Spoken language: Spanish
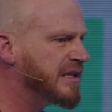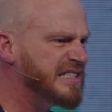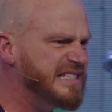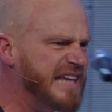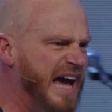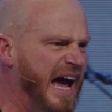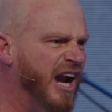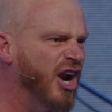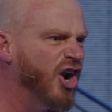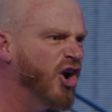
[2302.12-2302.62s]

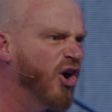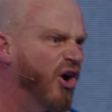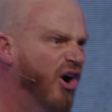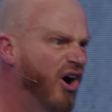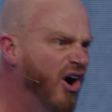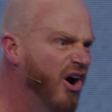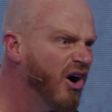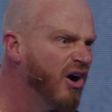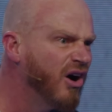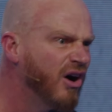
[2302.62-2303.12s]
ya
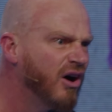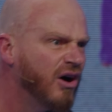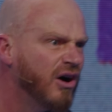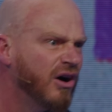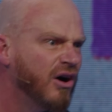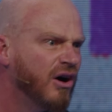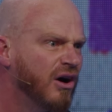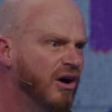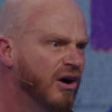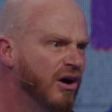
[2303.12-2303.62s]
no,
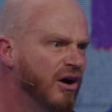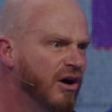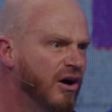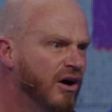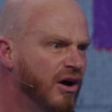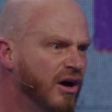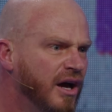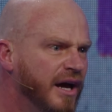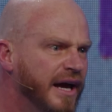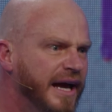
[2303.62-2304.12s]

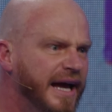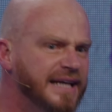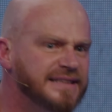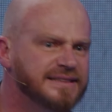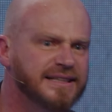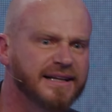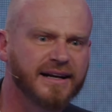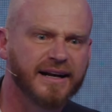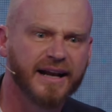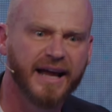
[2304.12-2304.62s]

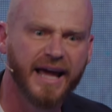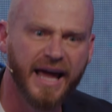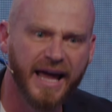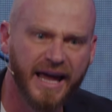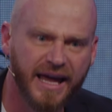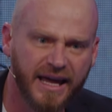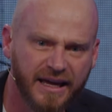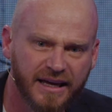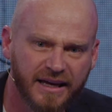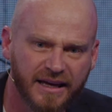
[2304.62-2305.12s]
es
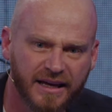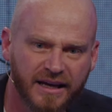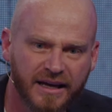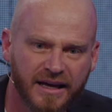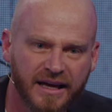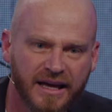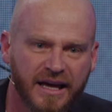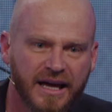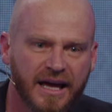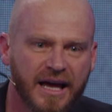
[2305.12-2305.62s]
rey.
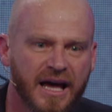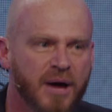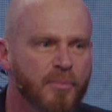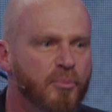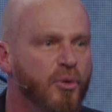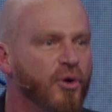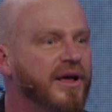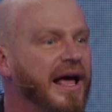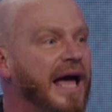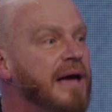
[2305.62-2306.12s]

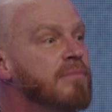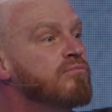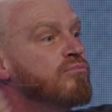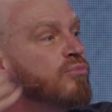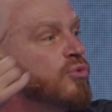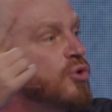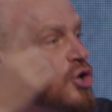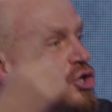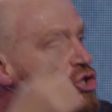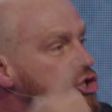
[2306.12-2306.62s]
Porque hay
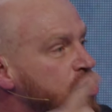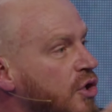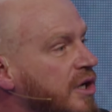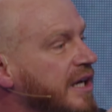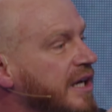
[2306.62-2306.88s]
mucho